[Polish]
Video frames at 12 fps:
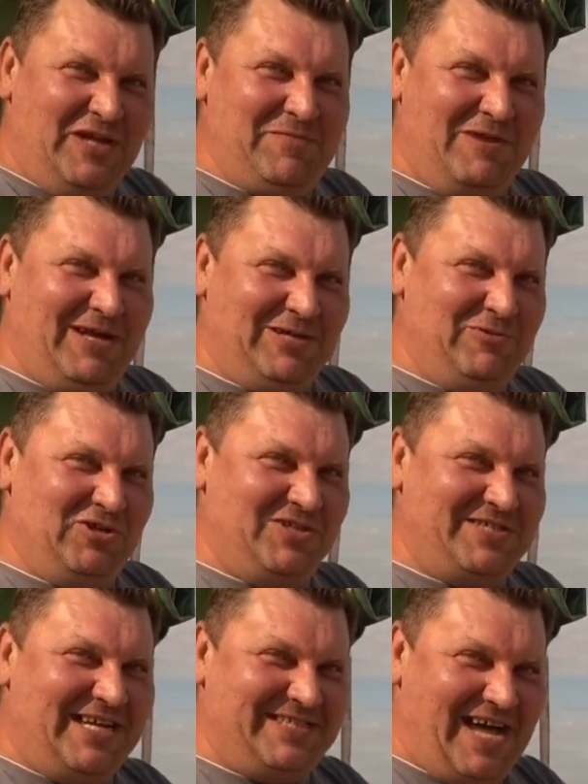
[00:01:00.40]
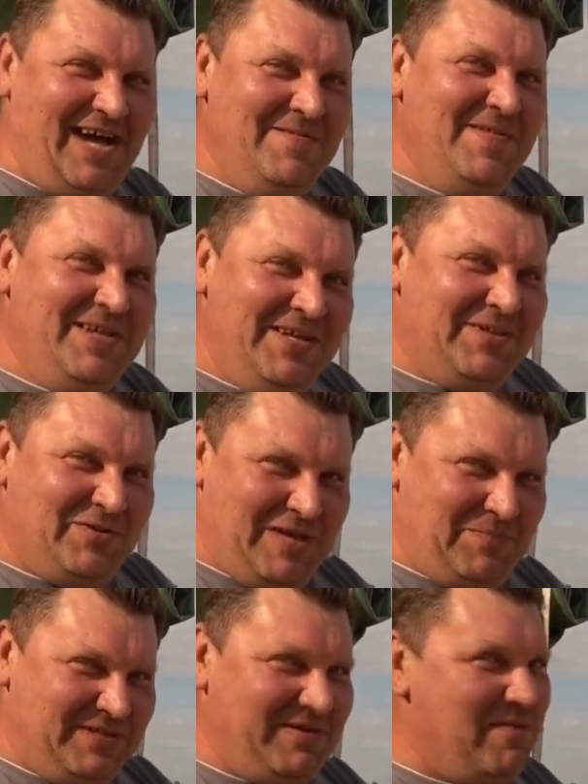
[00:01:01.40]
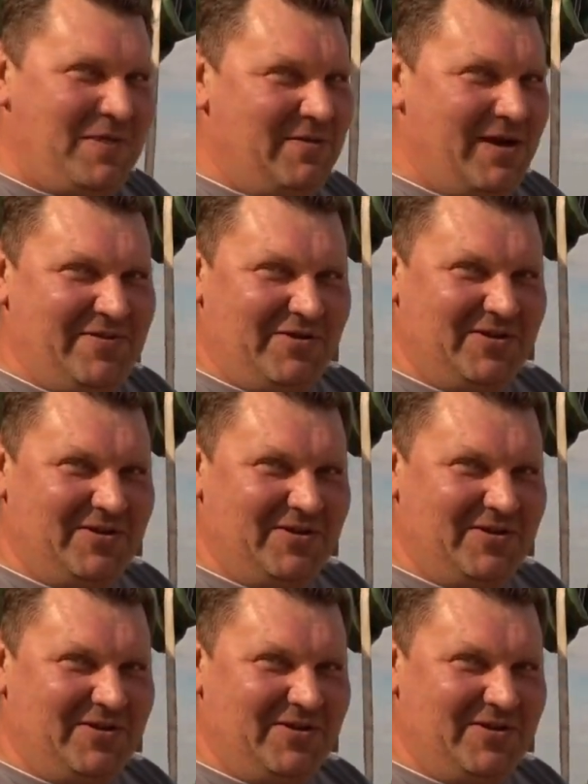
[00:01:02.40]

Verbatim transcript: firmy kładą dużo serca, tutaj pozdrawiam Panią Anię